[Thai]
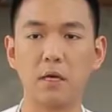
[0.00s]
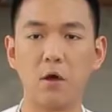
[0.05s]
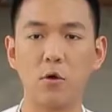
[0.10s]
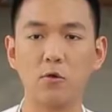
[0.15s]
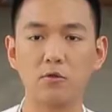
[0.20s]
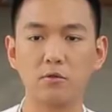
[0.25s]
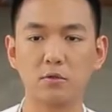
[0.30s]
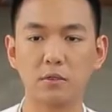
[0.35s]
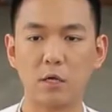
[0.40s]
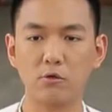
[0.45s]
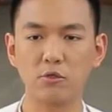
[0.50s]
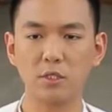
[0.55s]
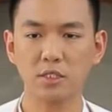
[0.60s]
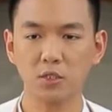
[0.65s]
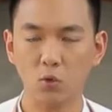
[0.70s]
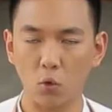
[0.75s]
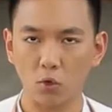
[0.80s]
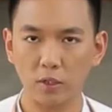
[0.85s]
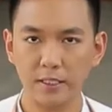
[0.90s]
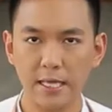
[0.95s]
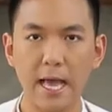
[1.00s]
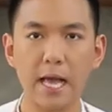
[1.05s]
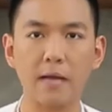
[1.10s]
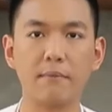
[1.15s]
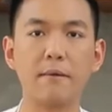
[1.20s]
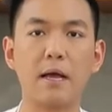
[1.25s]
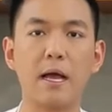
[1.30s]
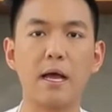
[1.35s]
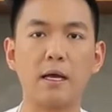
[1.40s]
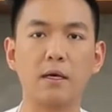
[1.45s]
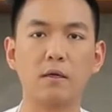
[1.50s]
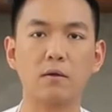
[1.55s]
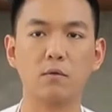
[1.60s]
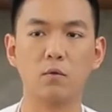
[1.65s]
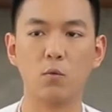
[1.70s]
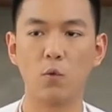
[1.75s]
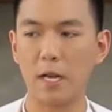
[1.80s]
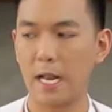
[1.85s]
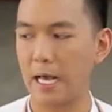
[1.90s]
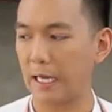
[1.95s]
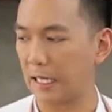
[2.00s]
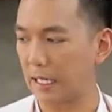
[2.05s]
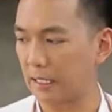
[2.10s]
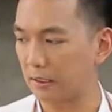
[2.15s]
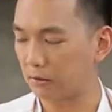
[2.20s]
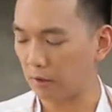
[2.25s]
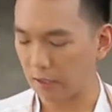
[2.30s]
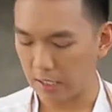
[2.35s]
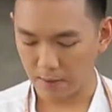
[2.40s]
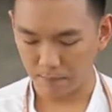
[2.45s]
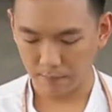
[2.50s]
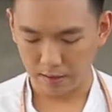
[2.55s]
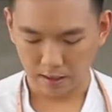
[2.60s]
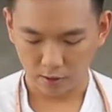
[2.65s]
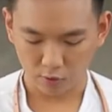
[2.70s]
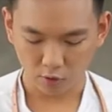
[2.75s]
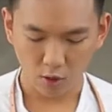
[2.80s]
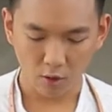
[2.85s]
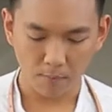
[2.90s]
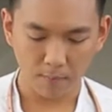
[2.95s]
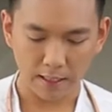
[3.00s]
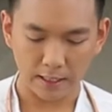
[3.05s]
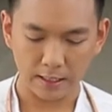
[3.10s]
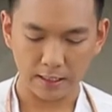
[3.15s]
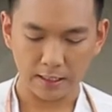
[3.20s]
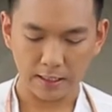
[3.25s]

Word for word: เขาจะสุกยากมากเวลาการเตรียมเนี่ยเราต้องไป